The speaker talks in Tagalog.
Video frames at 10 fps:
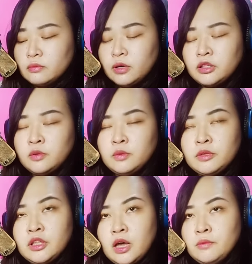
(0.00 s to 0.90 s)
By the way,
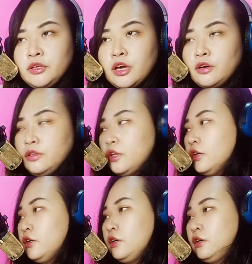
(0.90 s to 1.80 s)
may naamoy ako na
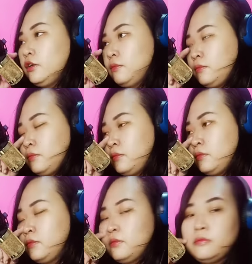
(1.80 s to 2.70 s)
um,
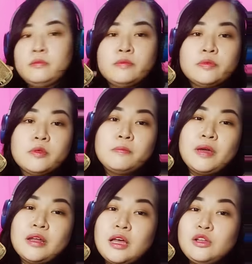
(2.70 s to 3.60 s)

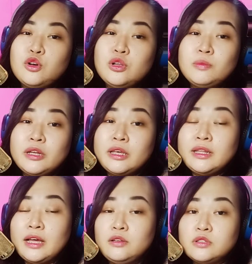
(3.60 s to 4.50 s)
parang alcohol ba na
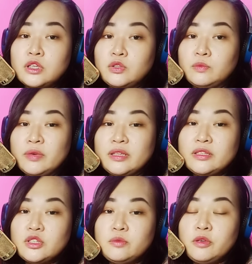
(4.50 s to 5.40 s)
hinalo sa tubig.
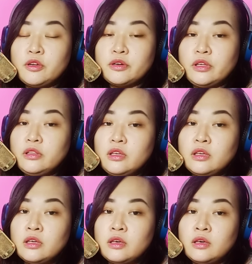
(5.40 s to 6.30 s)
This could be your reading.
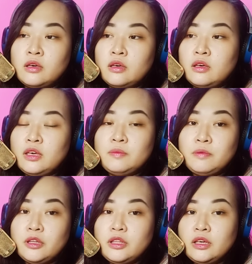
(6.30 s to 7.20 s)
Eh,
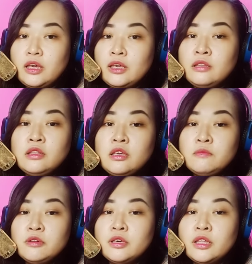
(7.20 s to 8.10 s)
pwedeng hindi
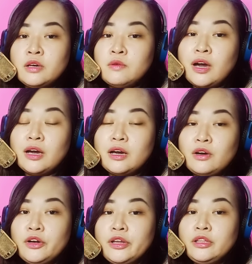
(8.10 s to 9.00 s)
mo ginawa
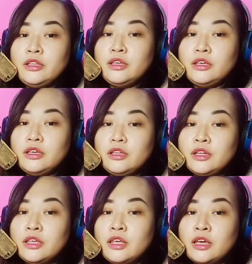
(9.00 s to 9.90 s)
or hindi
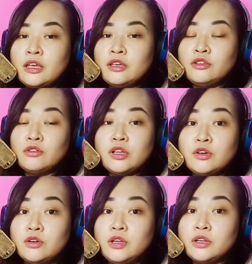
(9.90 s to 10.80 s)
nangyayari ngayon yung
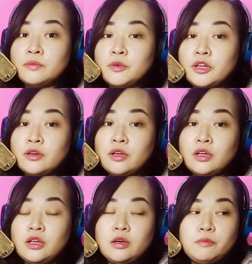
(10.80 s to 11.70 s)
alcohol, ano, pero
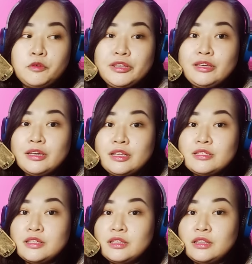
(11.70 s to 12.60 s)
pwedeng
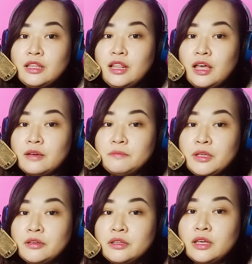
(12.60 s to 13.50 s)
recently lang
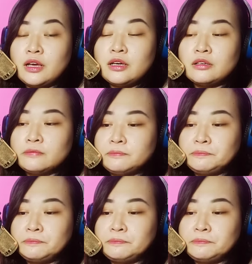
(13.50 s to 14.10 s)
meron kang